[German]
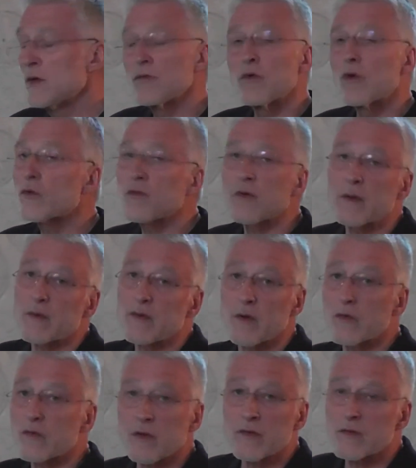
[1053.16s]
Für uns
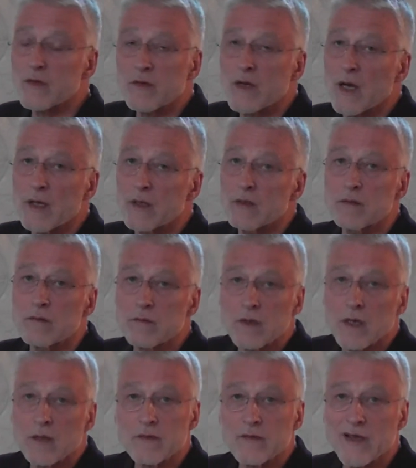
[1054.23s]
Frevershäuser ist das kein,
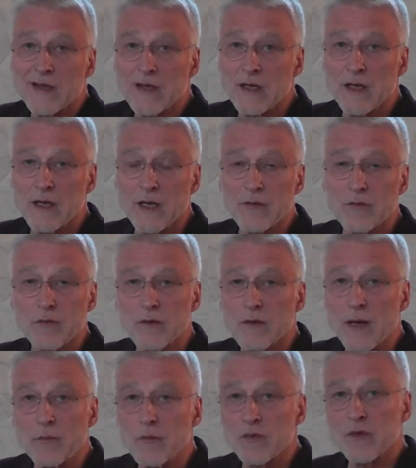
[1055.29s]
kein Sakrileg,
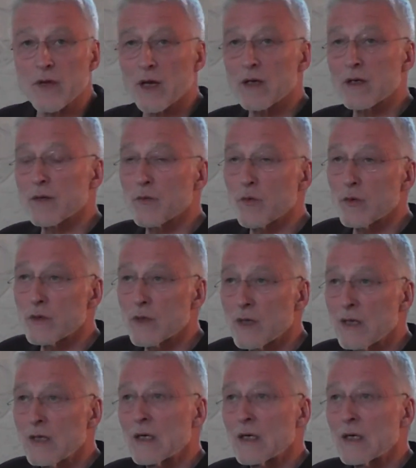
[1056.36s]
wir haben uns daran gewöhnt,